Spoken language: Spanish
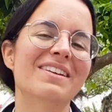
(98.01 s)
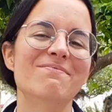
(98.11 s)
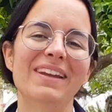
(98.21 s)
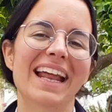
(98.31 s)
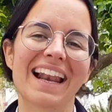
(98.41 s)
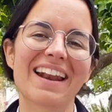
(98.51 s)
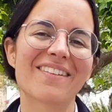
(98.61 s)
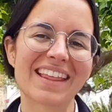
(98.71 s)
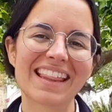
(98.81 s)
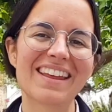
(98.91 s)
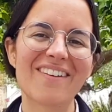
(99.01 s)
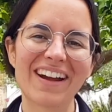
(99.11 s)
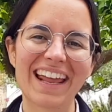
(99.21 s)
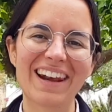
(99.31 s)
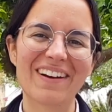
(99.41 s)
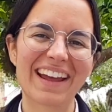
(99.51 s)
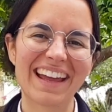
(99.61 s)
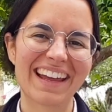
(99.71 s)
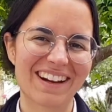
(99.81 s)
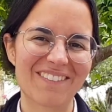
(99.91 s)
mira la anunciación, que es lo
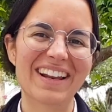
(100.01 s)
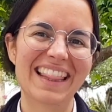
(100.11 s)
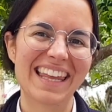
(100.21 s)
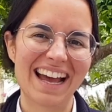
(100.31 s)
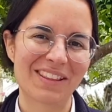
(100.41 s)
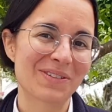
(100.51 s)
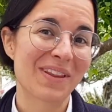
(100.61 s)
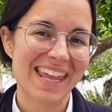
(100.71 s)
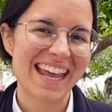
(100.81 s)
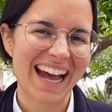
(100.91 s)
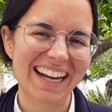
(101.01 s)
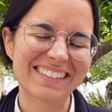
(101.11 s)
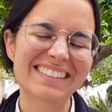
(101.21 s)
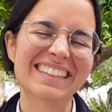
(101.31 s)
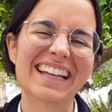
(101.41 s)
que como el día tu día, ¿no?